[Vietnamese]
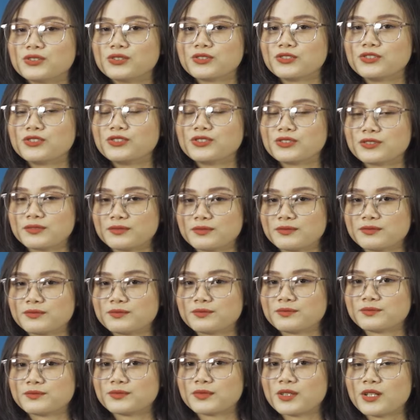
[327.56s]
u
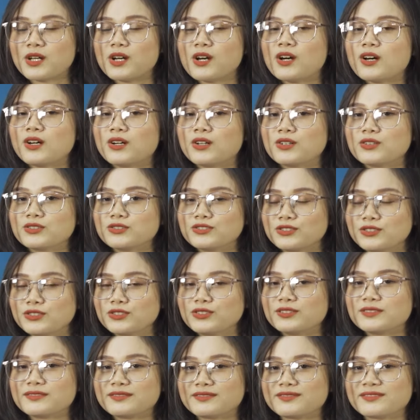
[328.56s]

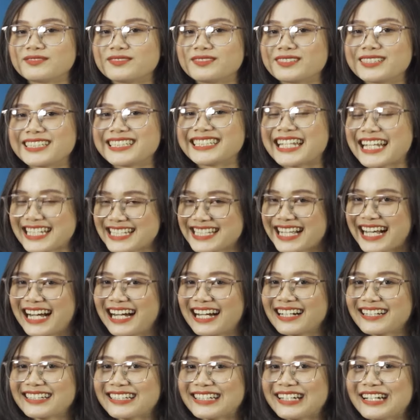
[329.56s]
u y desu
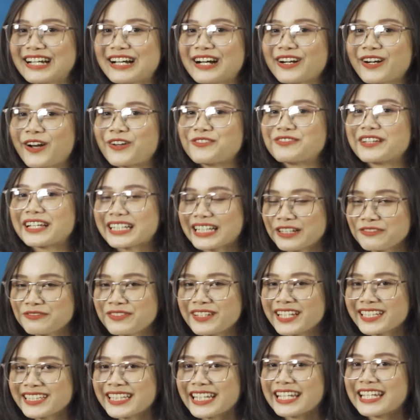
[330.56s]
ka? Còn về cách
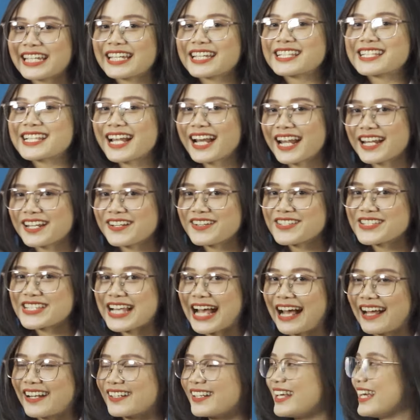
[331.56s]
viết thì rất là đơn
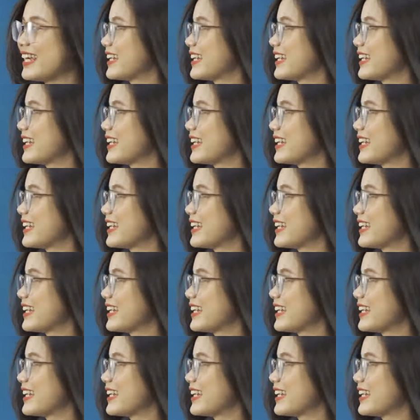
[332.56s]
giản.